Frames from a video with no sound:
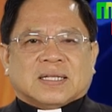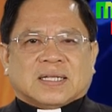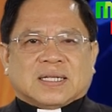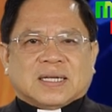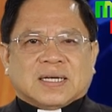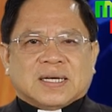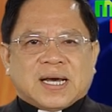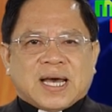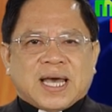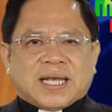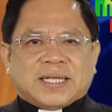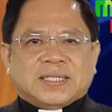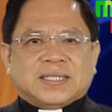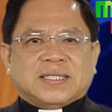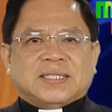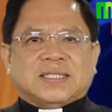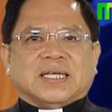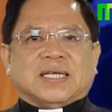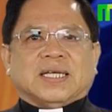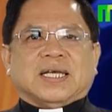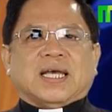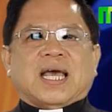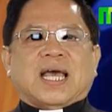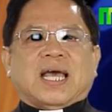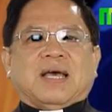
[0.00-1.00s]
Thưa anh
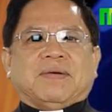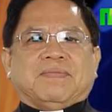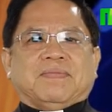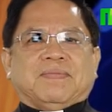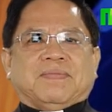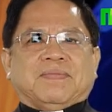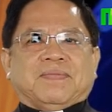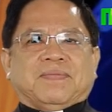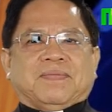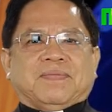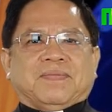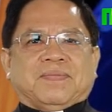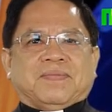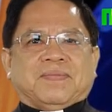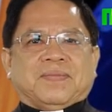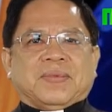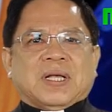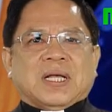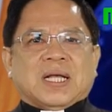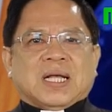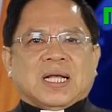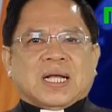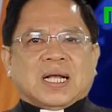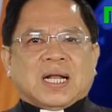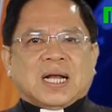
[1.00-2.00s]
chị em,
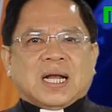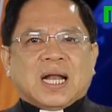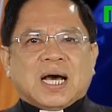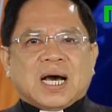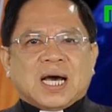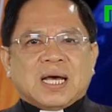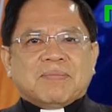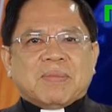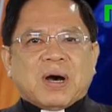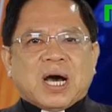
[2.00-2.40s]
lời